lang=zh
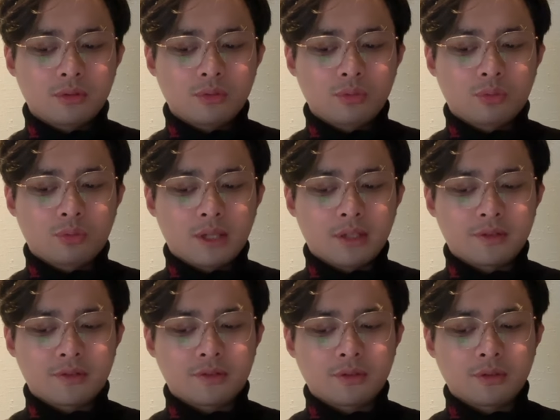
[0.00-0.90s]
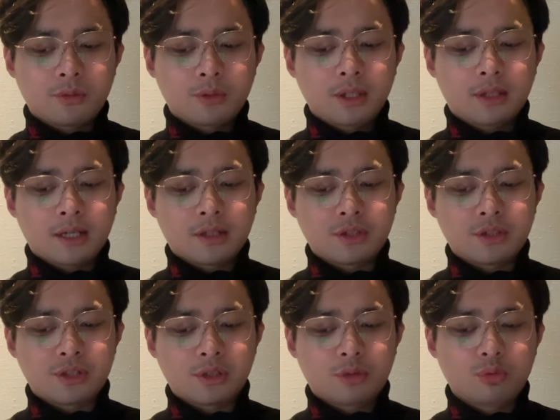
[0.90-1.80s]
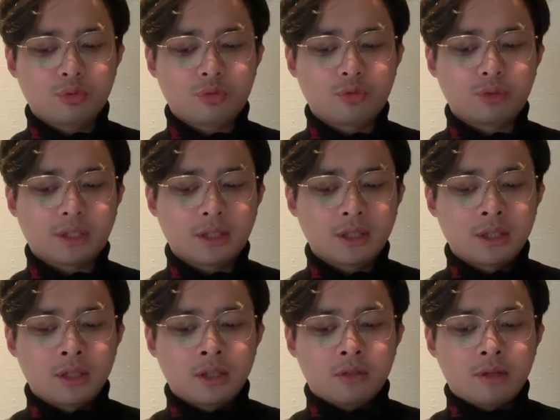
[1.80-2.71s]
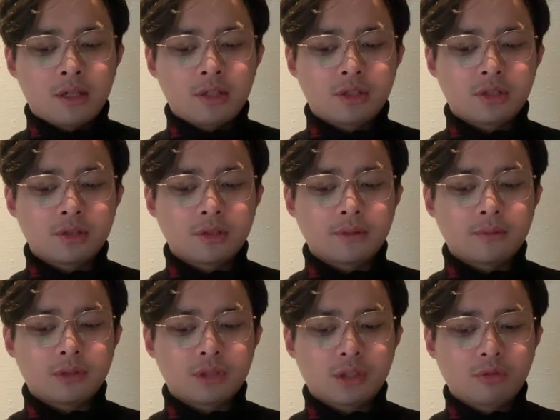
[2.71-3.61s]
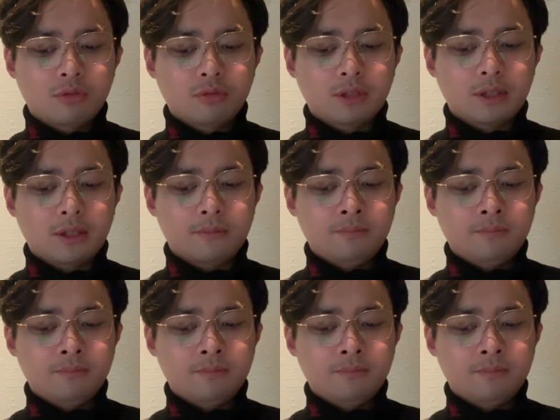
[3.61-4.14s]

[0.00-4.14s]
督管理司约谈了极兔速递，原因是极兔速递